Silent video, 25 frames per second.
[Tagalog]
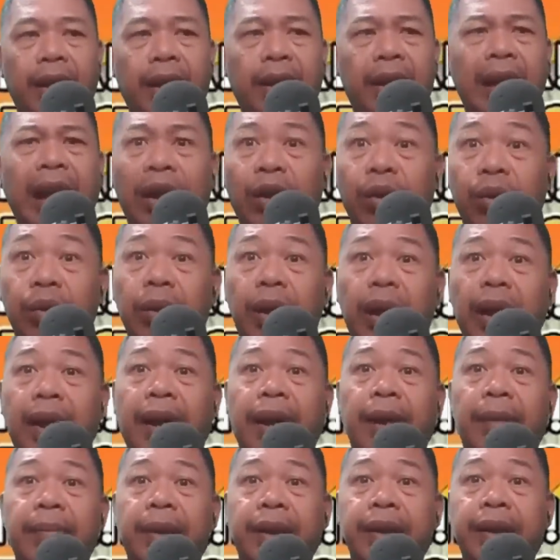
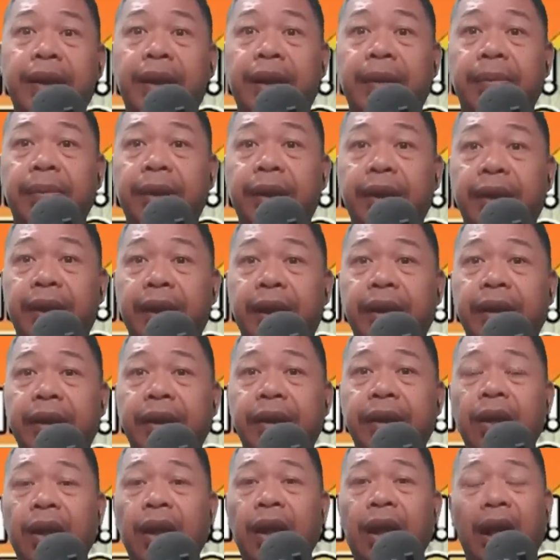nagkulang nga ba si
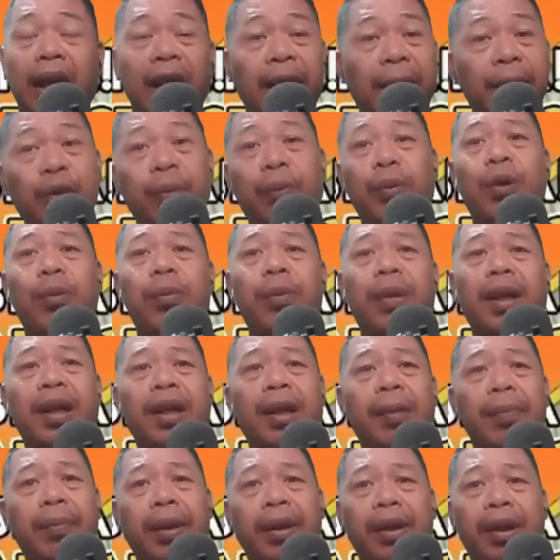kabisnes? Alam niyo po
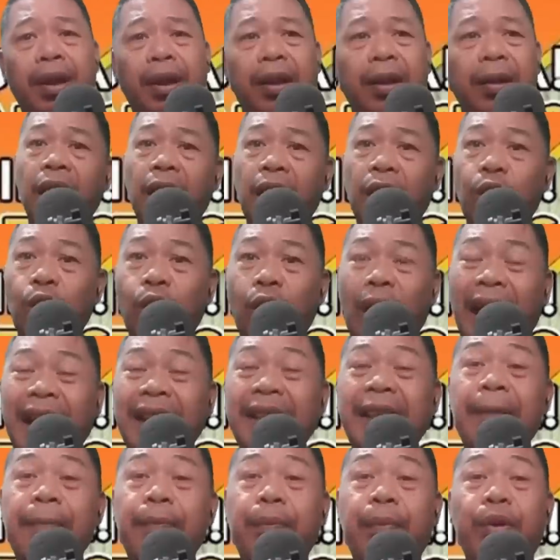mga kapatid, kung
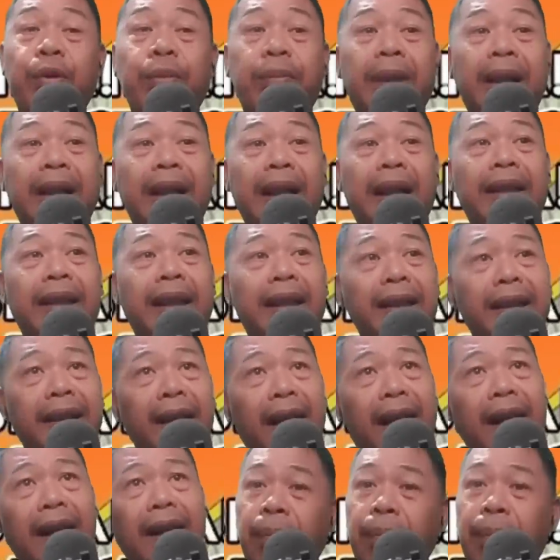atin pong
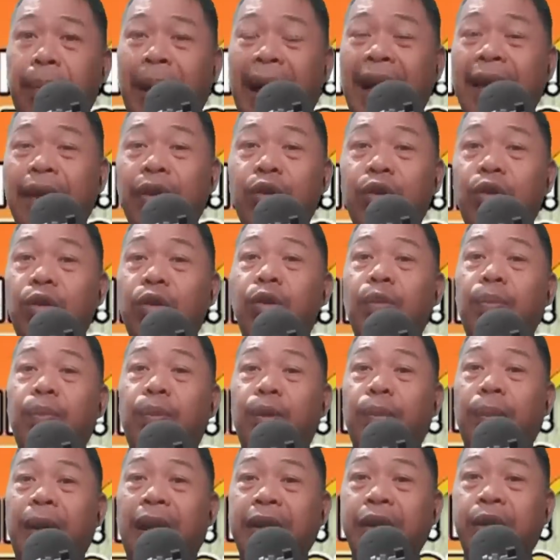matatandaan,
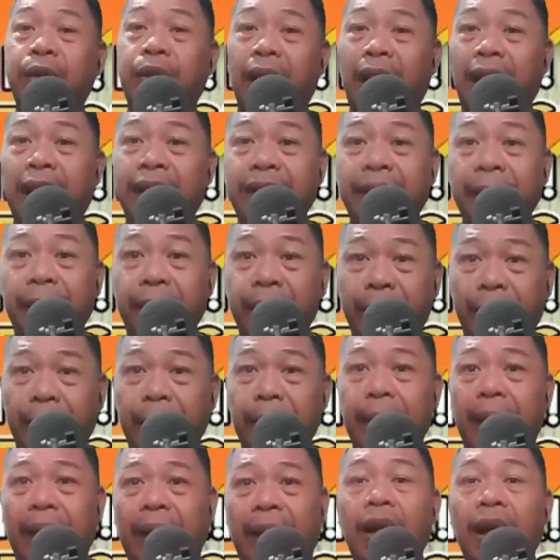bago pumasok ang
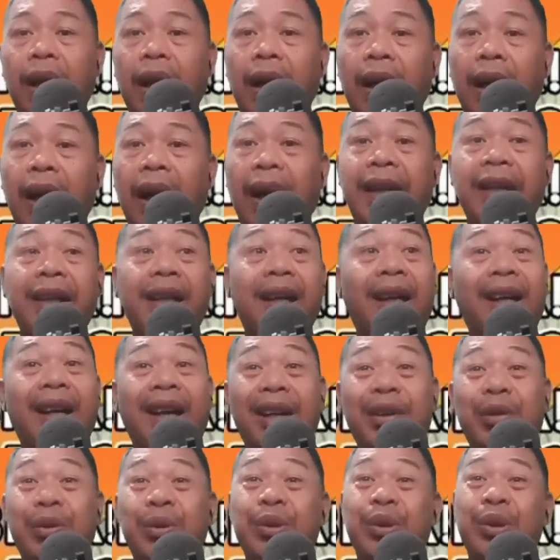September, ay
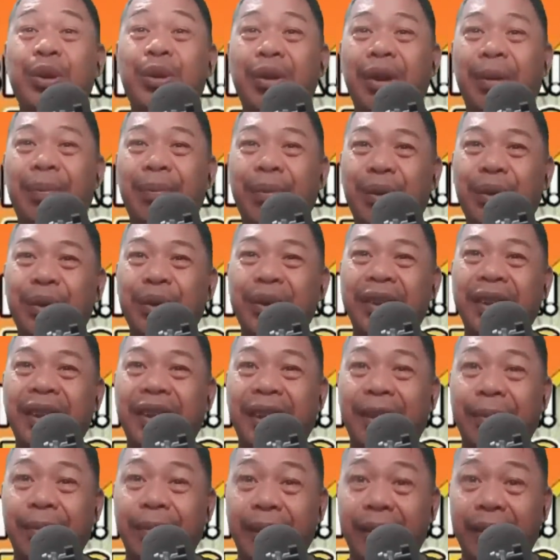nag-anunsyo na po
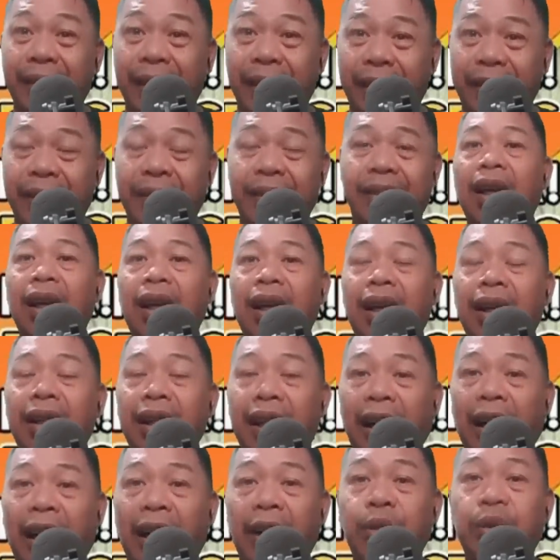si kabisnes.
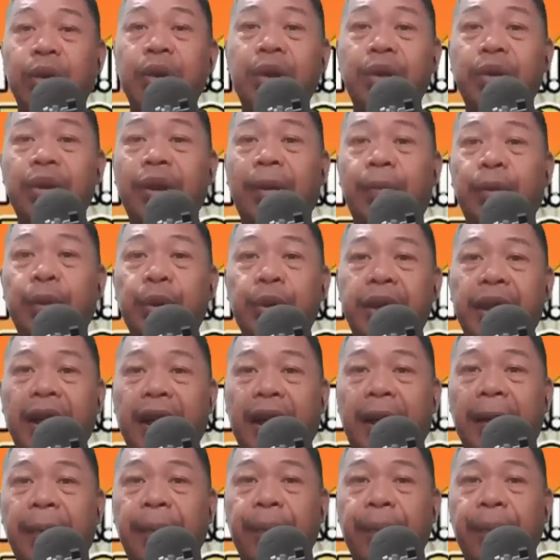Nag-anunsyo na po siya